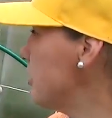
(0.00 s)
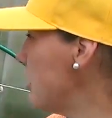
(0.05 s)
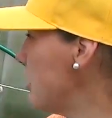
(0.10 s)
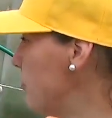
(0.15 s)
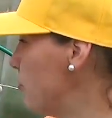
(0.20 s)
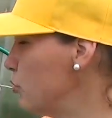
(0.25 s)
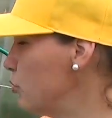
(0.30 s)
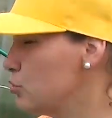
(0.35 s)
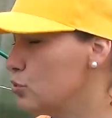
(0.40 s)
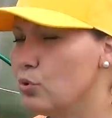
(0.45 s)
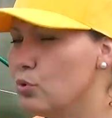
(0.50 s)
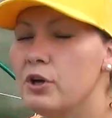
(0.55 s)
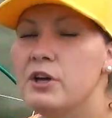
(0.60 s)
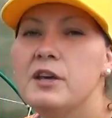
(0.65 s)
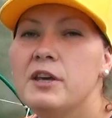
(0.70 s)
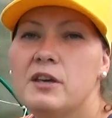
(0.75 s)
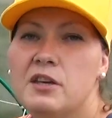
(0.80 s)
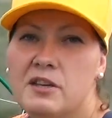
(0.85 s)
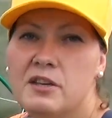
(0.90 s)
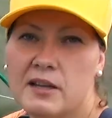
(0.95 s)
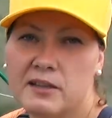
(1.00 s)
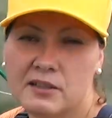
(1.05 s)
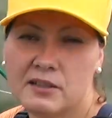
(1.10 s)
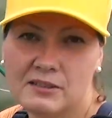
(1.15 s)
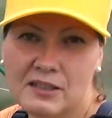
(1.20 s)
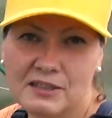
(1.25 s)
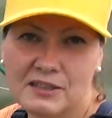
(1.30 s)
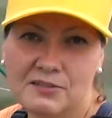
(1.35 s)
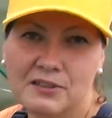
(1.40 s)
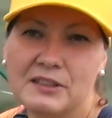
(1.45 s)
капусту и не
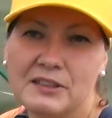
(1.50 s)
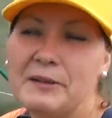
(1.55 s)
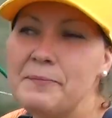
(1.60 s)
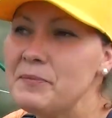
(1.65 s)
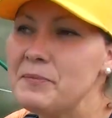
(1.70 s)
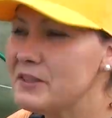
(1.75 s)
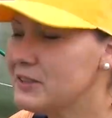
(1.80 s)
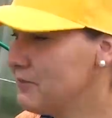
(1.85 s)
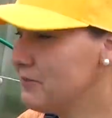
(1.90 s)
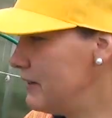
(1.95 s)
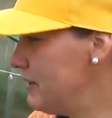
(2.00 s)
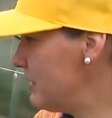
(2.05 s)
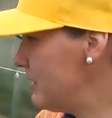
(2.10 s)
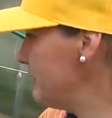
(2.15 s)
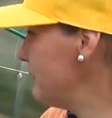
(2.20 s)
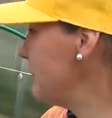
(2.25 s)
откладывает своих